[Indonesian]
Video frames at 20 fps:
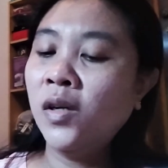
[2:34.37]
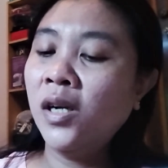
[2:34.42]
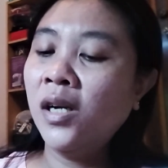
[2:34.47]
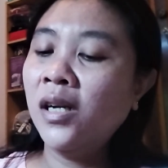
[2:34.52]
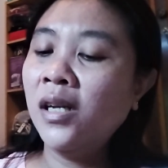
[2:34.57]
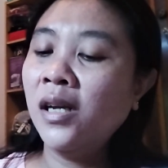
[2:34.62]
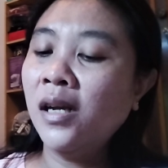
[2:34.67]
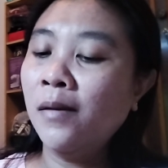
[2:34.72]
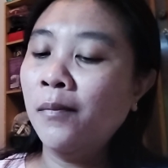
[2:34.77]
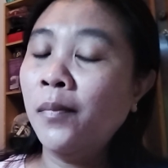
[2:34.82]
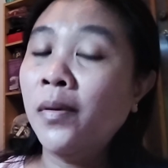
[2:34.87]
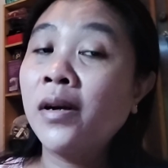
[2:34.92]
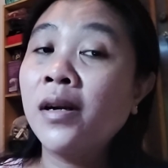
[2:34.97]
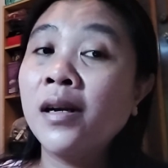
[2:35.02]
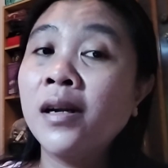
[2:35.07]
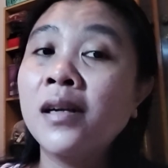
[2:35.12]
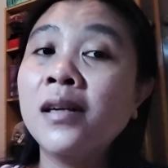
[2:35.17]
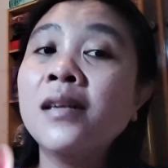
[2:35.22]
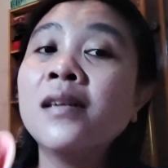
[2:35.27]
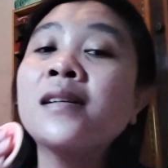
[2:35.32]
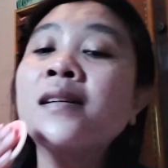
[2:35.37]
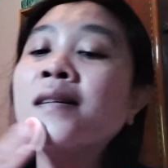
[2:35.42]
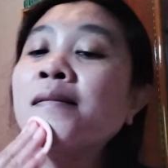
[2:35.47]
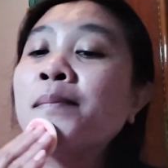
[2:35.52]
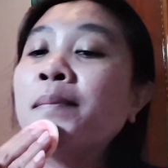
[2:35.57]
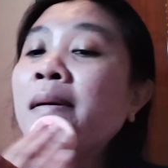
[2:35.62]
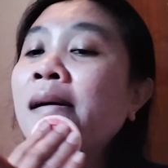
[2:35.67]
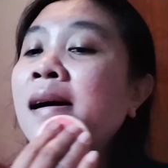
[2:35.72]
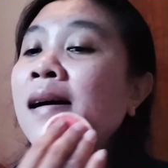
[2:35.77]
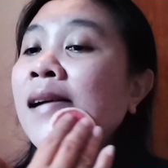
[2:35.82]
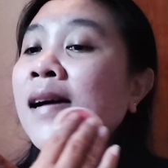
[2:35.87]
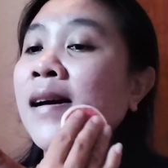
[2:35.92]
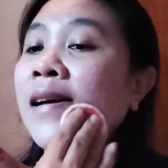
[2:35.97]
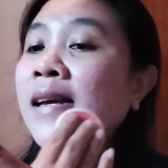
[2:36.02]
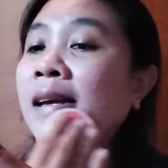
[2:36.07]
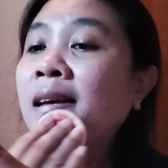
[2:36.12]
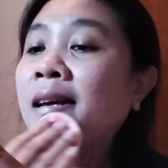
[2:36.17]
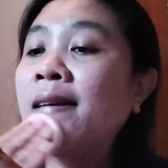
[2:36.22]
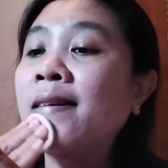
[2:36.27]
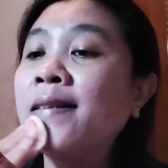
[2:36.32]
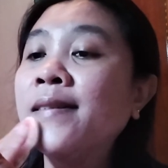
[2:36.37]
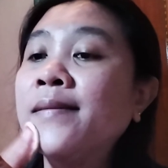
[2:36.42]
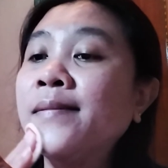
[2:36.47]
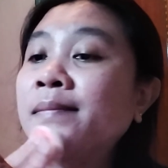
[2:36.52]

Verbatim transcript: soalnya nggak pernah kepake